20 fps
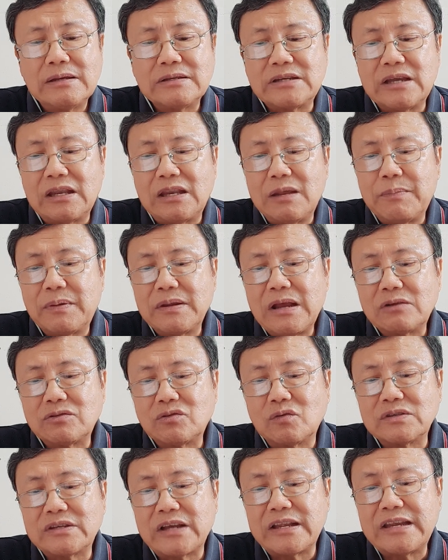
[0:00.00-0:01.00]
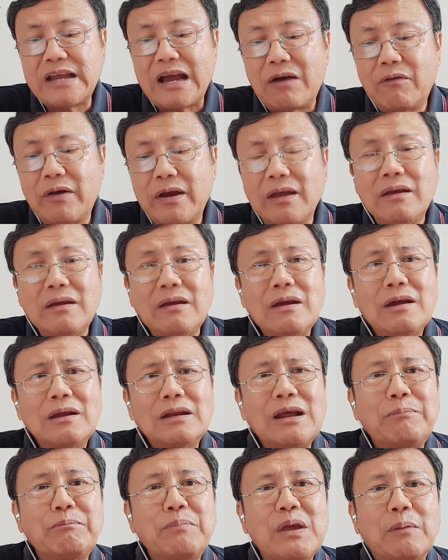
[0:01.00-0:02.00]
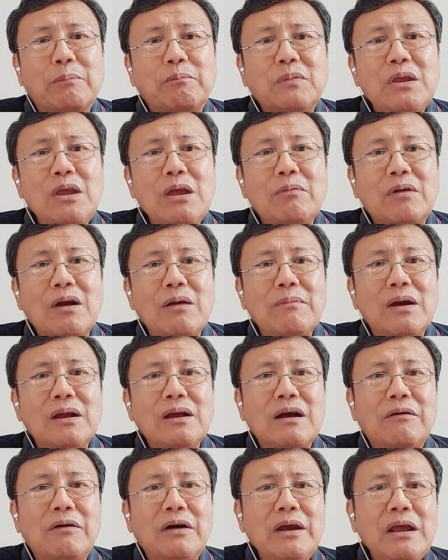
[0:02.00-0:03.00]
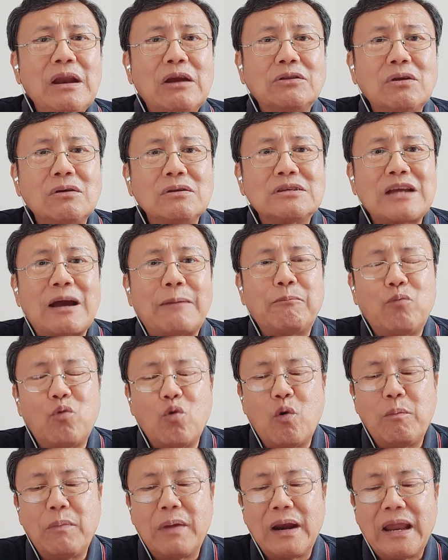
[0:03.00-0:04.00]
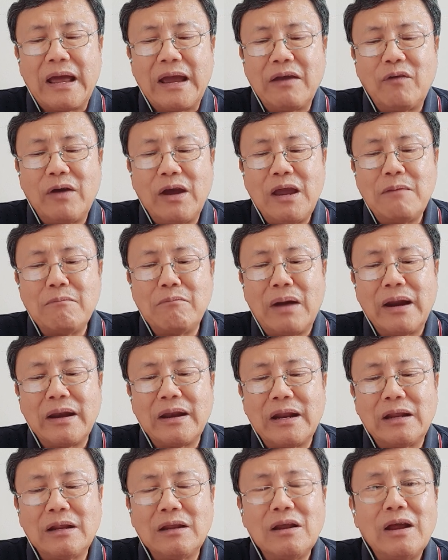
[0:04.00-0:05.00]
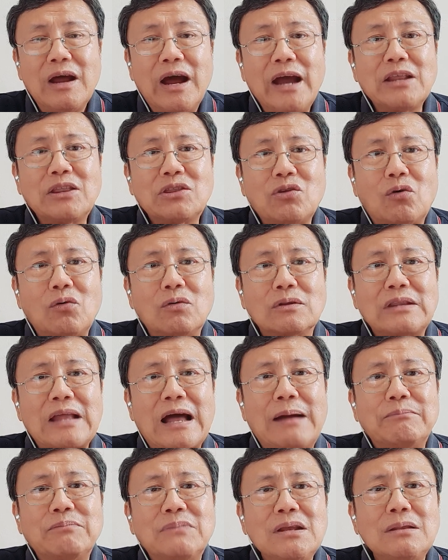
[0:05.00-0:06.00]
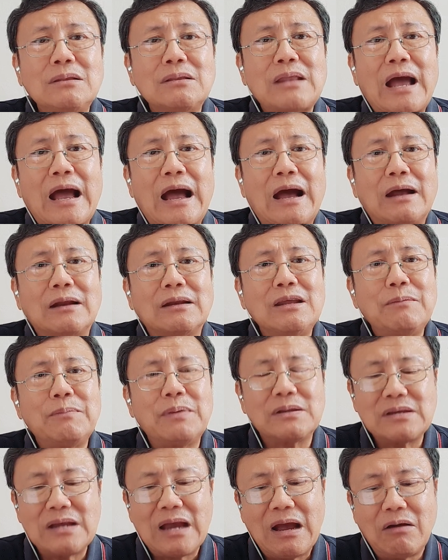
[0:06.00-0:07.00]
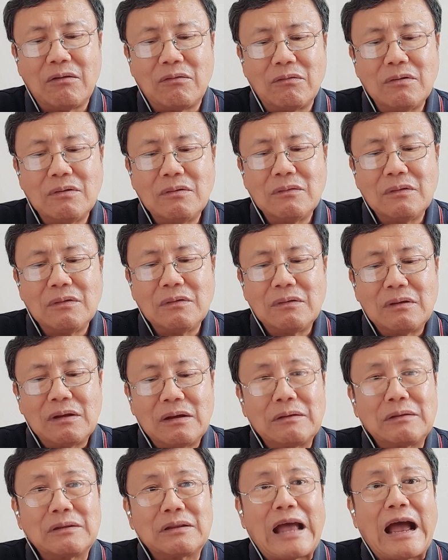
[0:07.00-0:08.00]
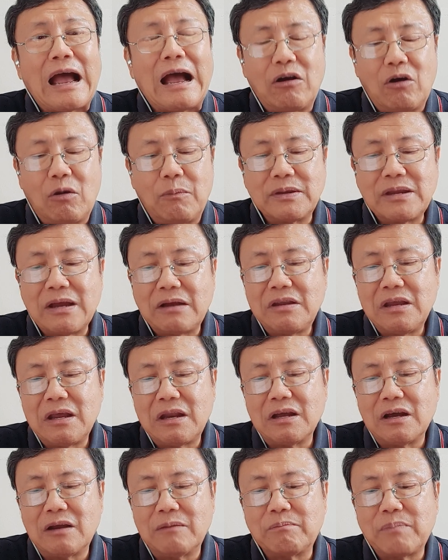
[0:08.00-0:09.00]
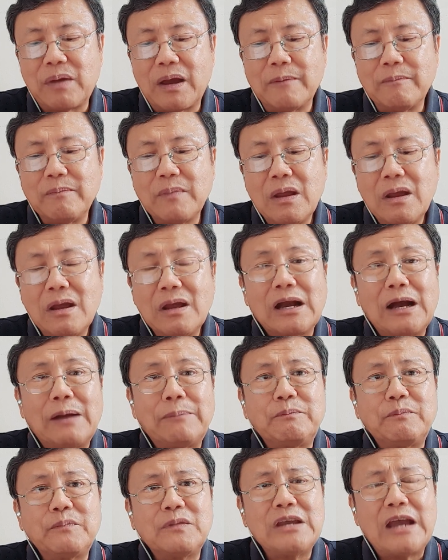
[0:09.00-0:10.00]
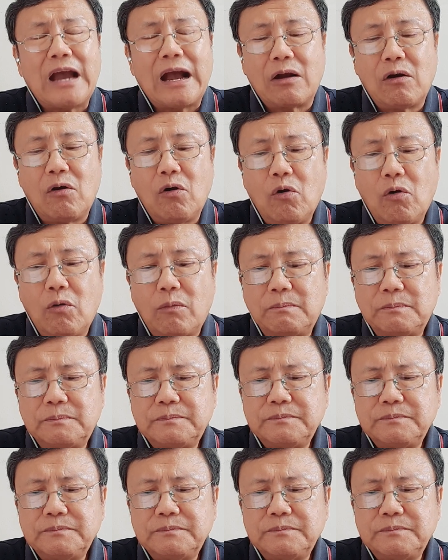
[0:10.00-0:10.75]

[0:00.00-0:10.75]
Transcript: สิ่งที่พระเจ้าทรงสัญญาไว้ถ้าเปรียบเทียบก็เหมือนกับเฮ้ยเราต้องจับพวงมาลัยไว้ให้มั่นนะ ให้ตรงตามทิศทางที่พระเจ้าทางของพระเจ้าที่จะเดินไปกับยาโคบ